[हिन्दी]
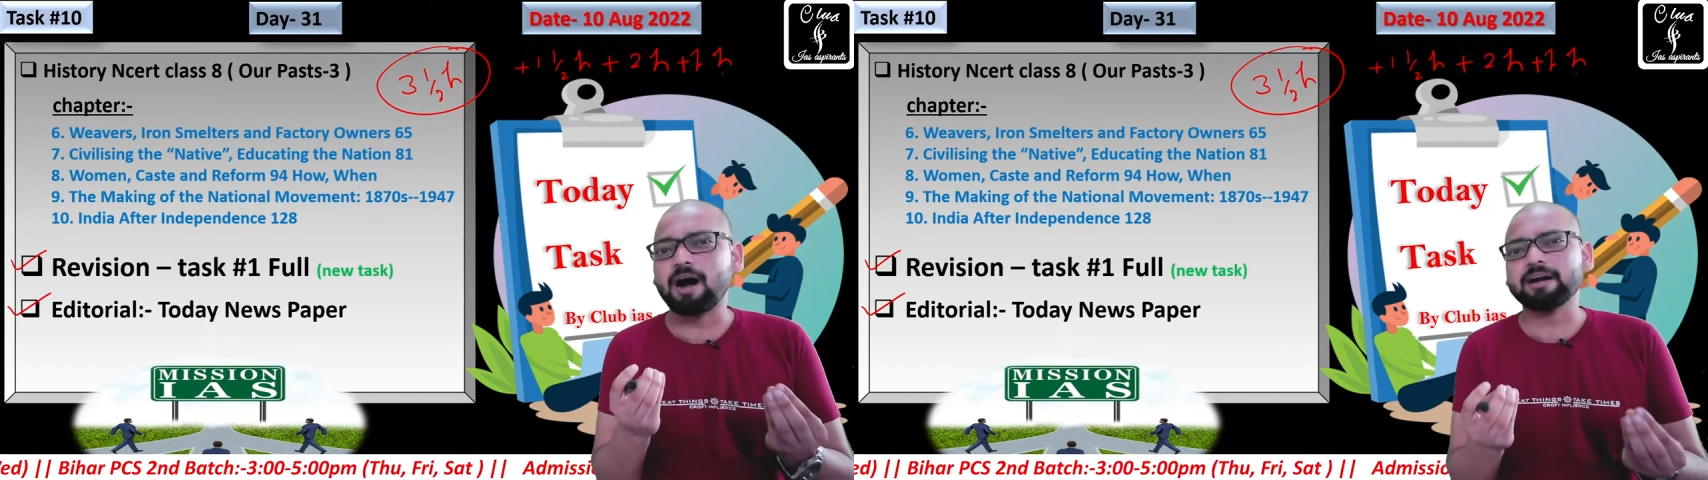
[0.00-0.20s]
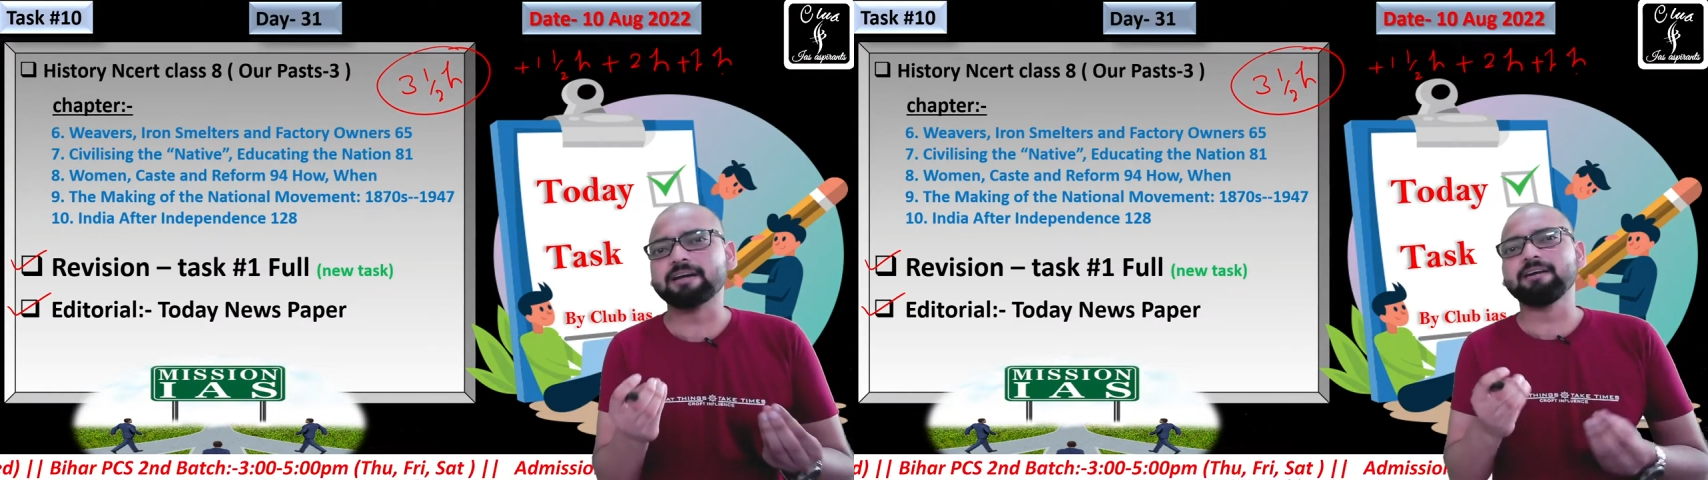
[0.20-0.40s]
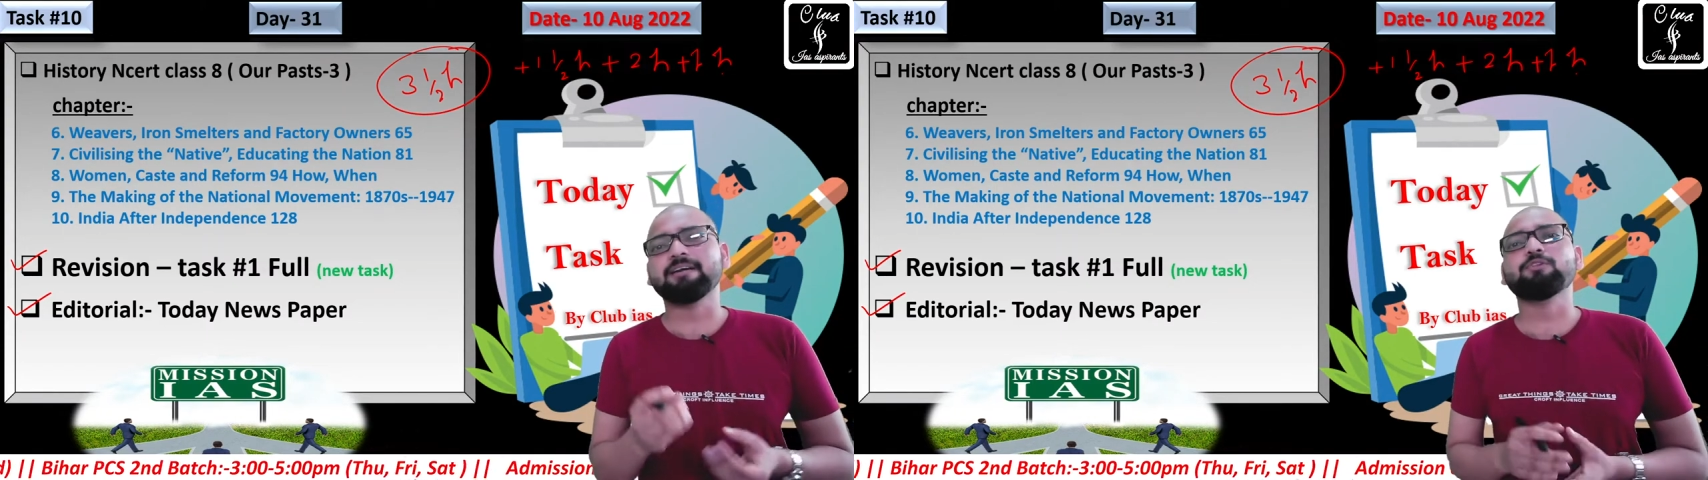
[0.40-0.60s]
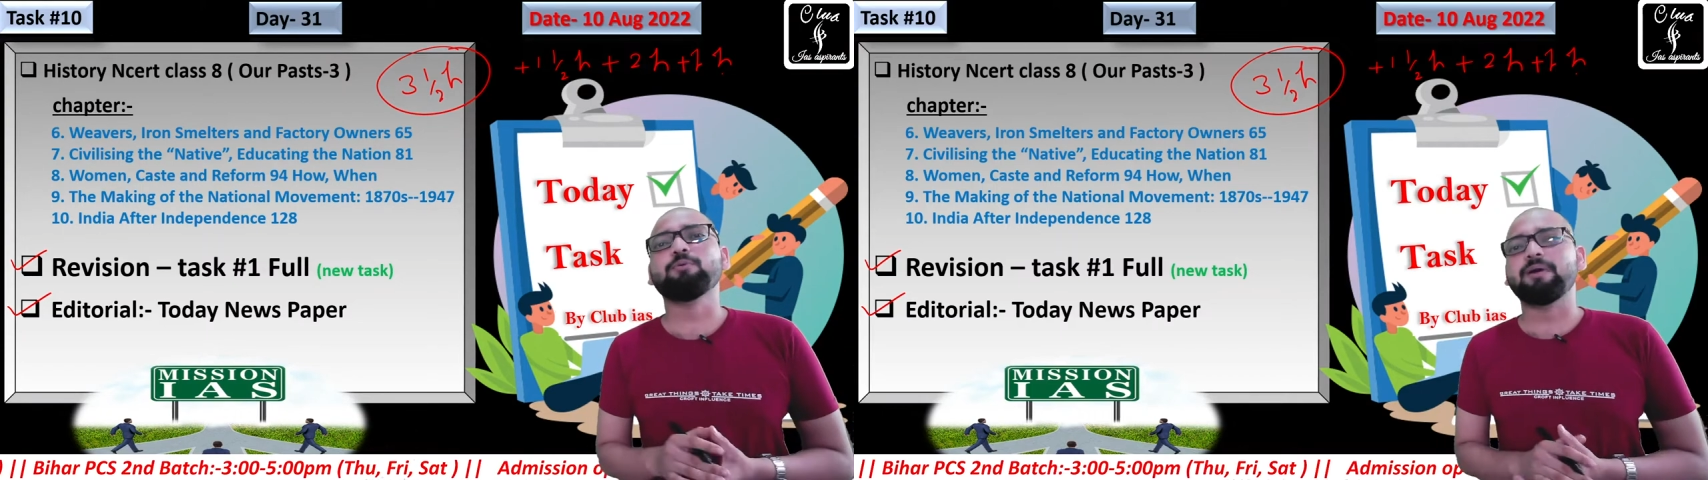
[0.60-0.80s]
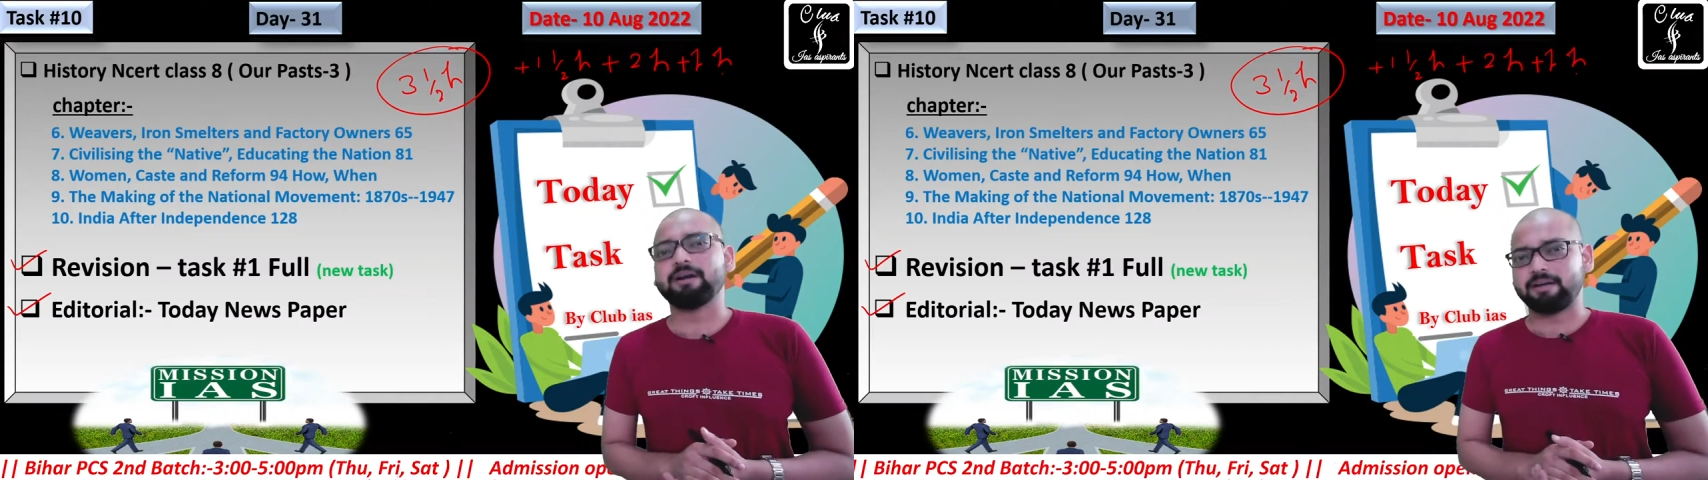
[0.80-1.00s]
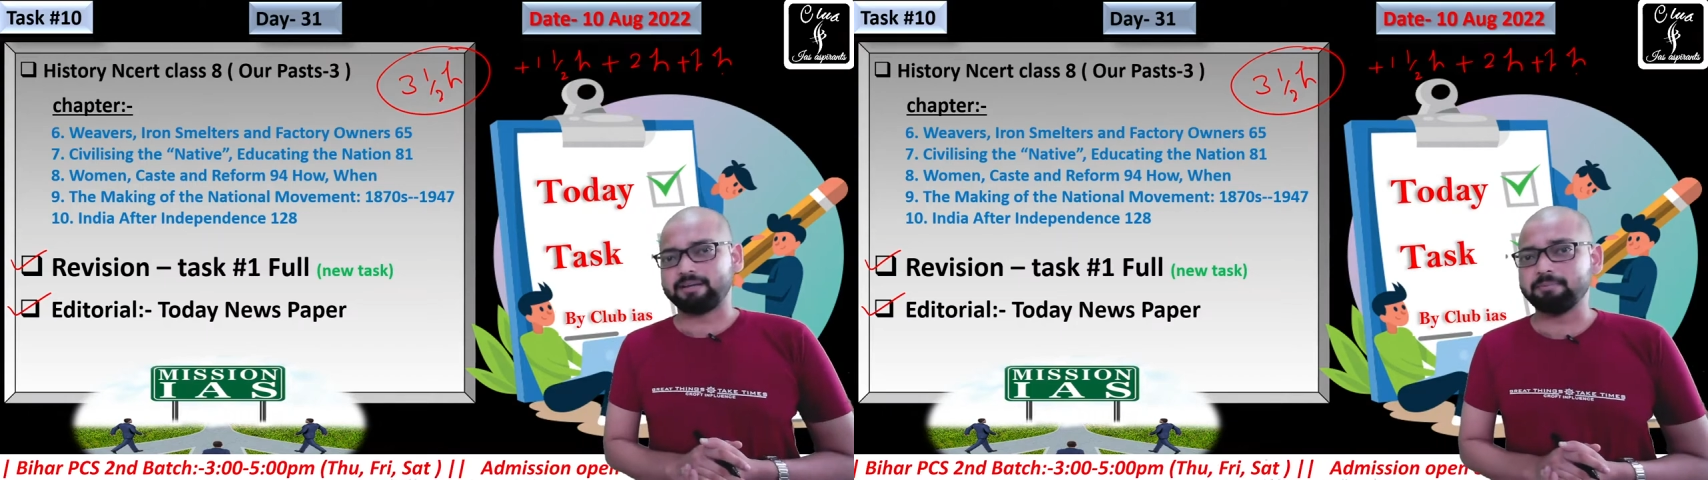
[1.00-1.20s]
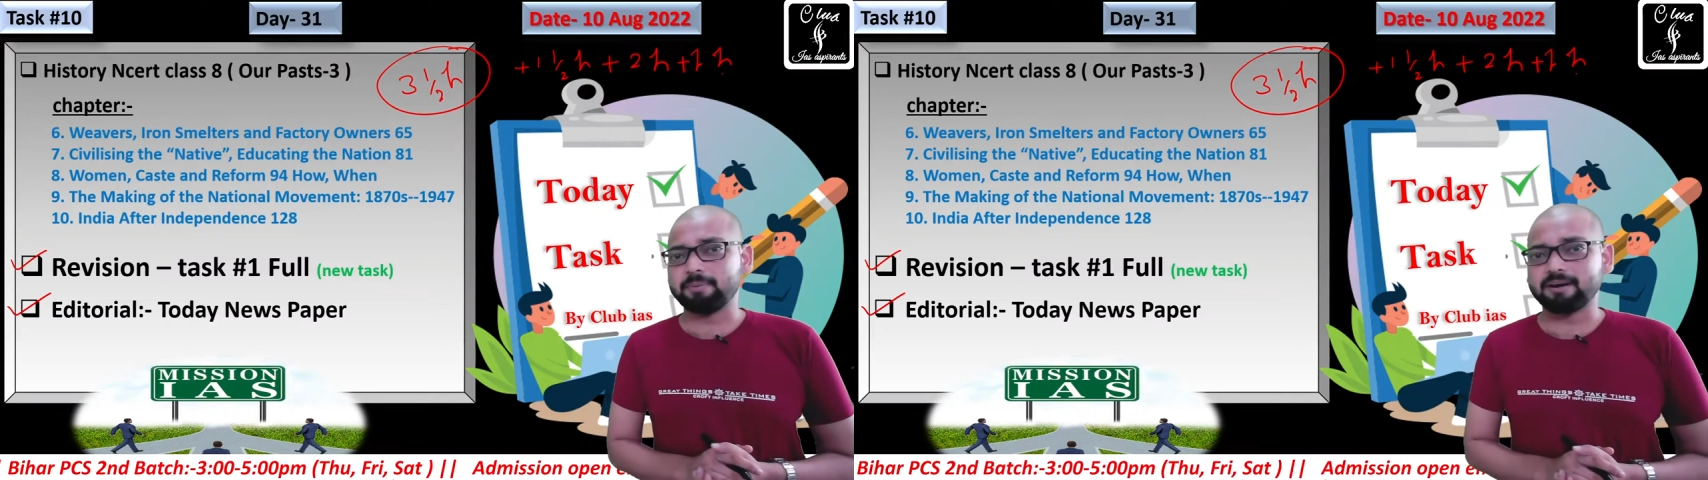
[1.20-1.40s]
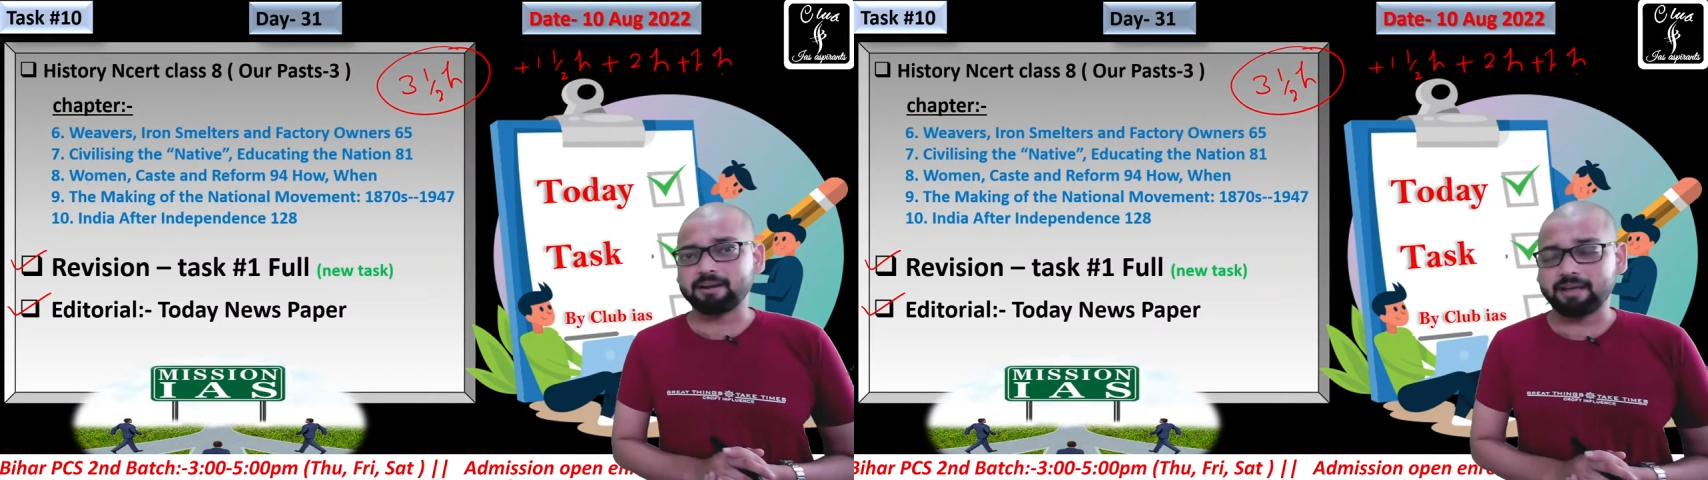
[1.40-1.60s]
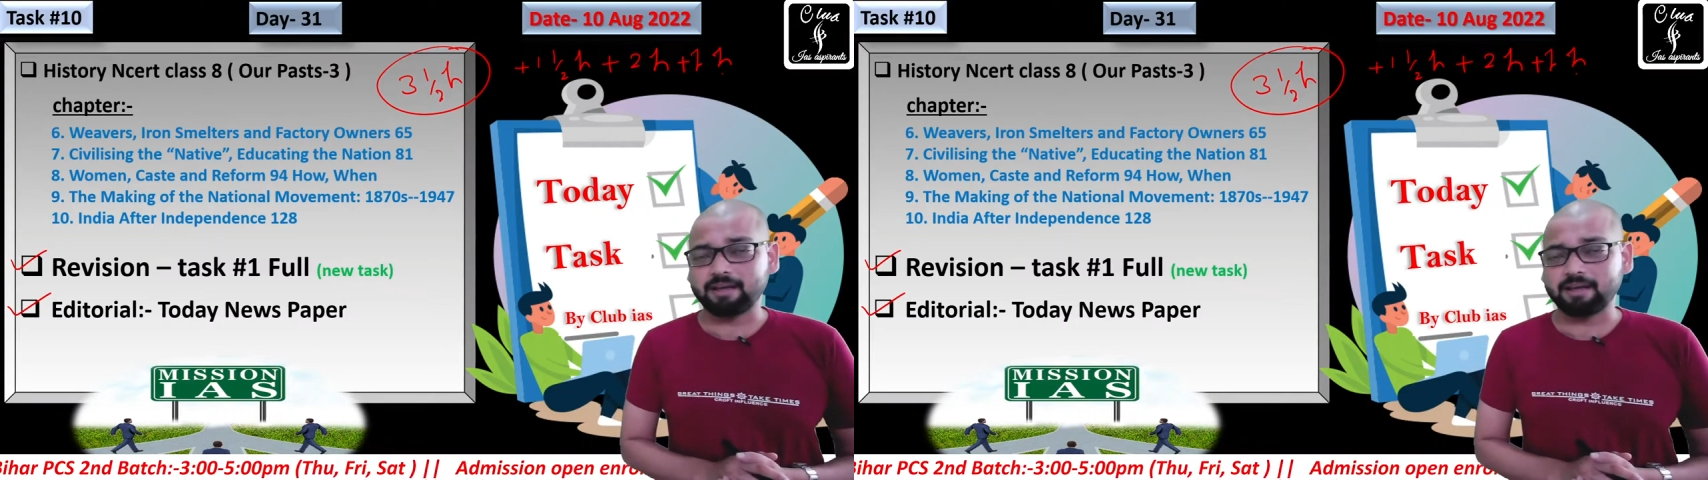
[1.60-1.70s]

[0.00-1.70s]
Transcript: आठ घंटे तो पढ़ना ही पढ़ना